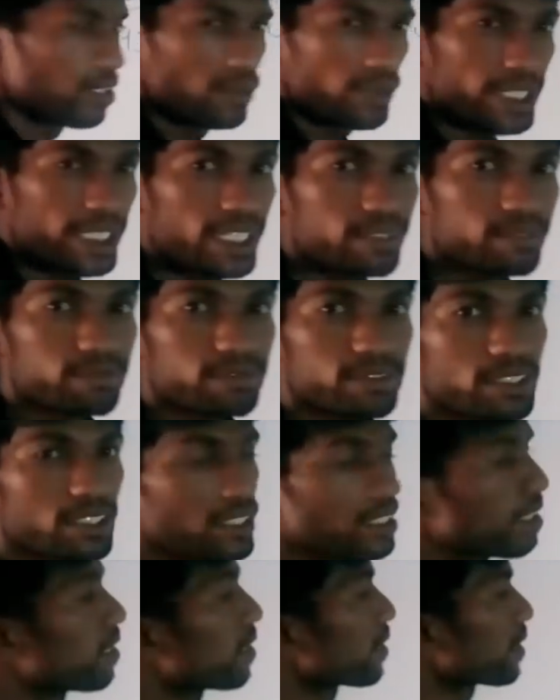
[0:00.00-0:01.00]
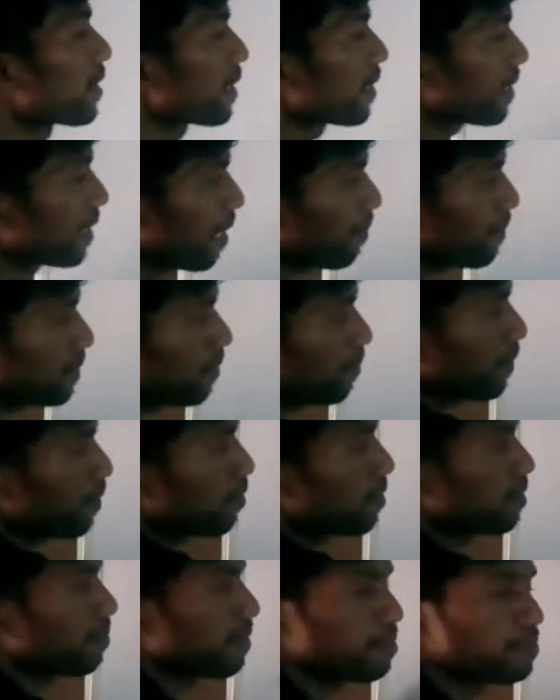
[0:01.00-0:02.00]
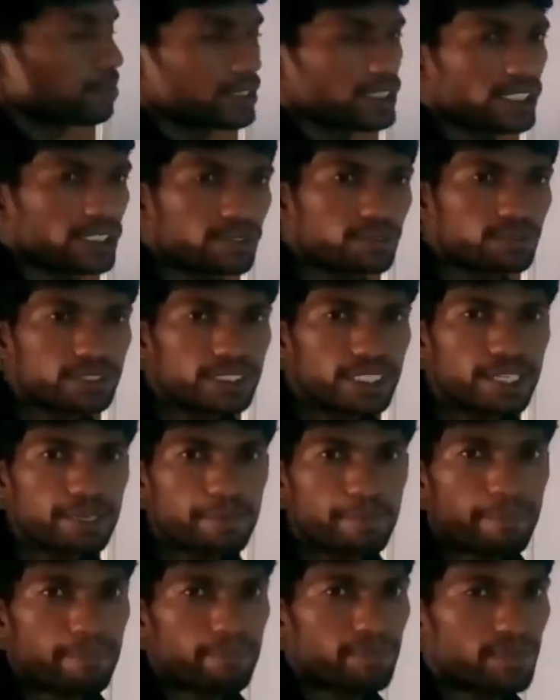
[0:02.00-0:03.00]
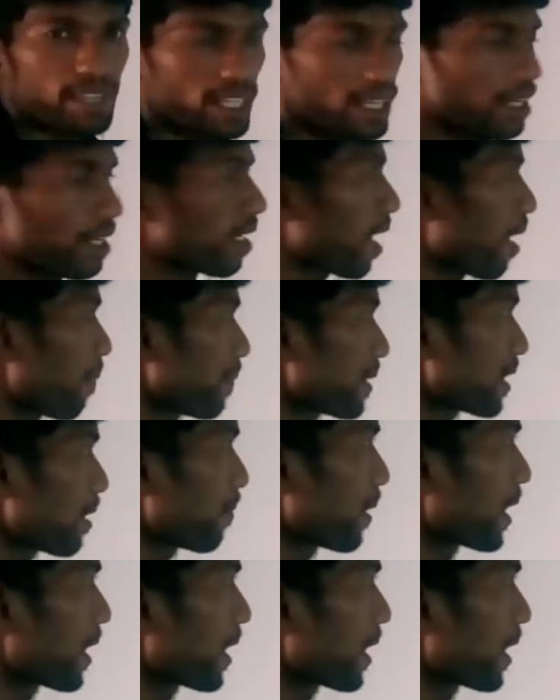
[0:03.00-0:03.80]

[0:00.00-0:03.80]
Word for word: ఓకే ఈ గ్రామ సభ గురించి మనం ఇప్పుడు తెలుసుకుంటే గ్రామ సభ